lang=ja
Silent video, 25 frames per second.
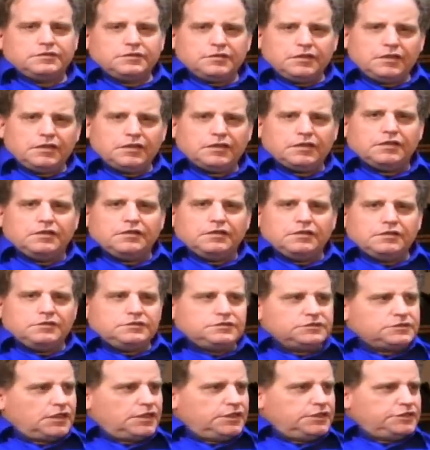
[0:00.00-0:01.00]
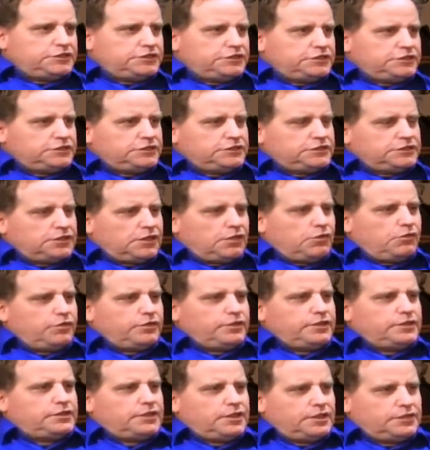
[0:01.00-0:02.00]
で311が
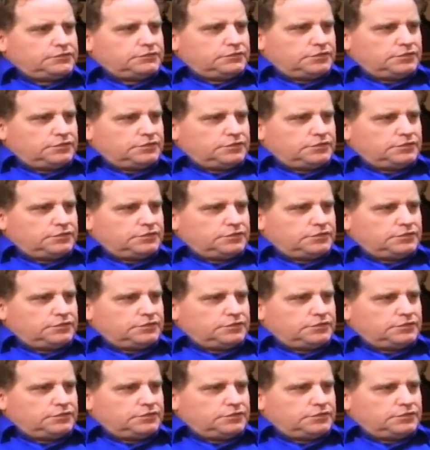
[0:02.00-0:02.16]
起きて、